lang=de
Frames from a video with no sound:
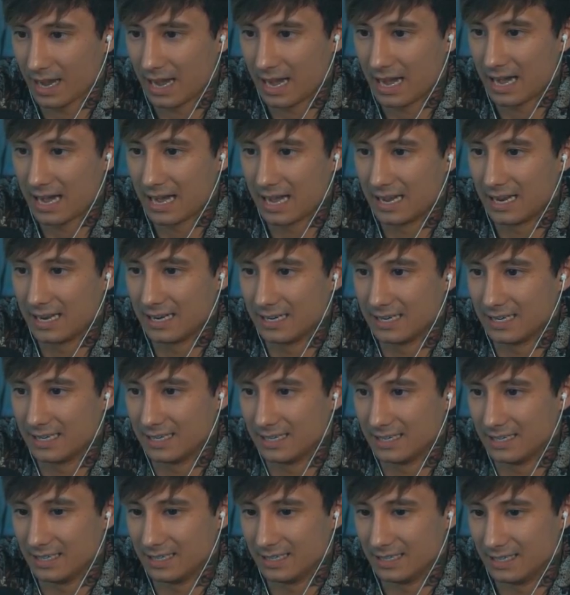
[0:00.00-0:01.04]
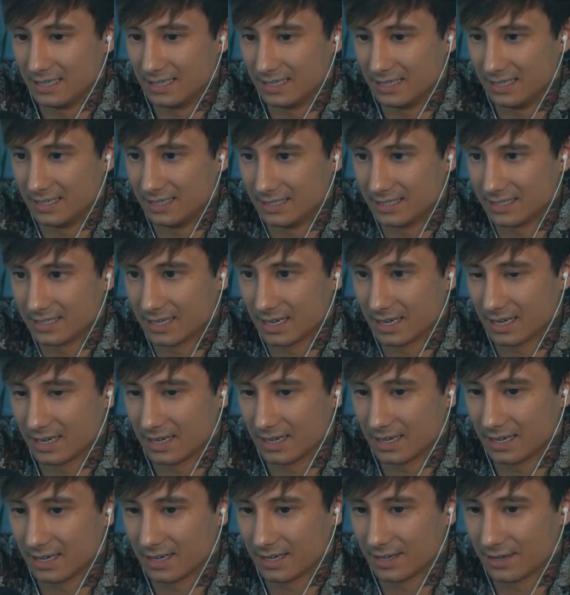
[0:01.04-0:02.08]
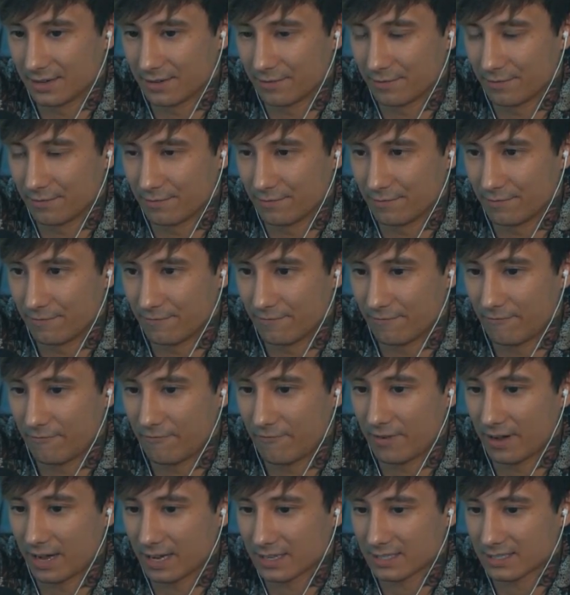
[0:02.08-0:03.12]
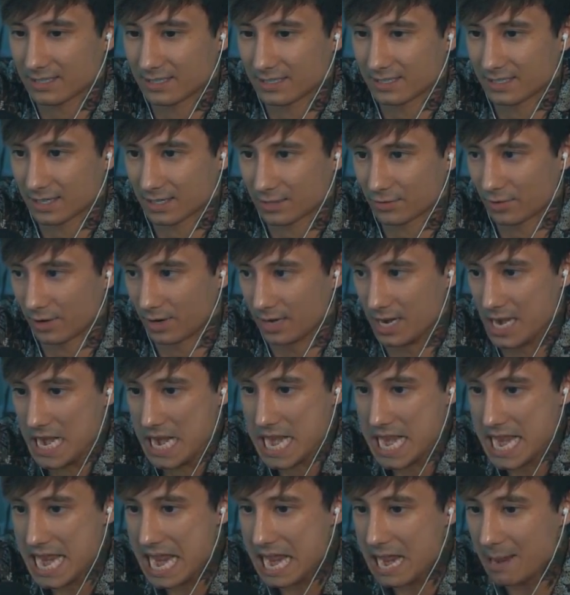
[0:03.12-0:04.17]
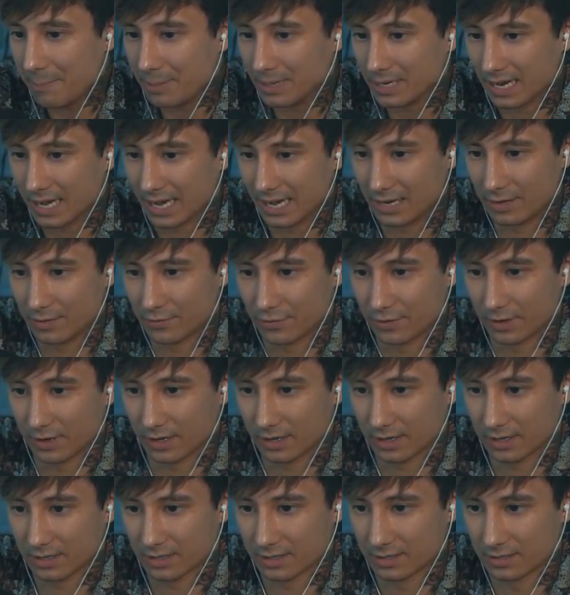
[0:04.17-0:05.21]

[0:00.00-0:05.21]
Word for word: Alter. Was ist das für ein Leben einfach?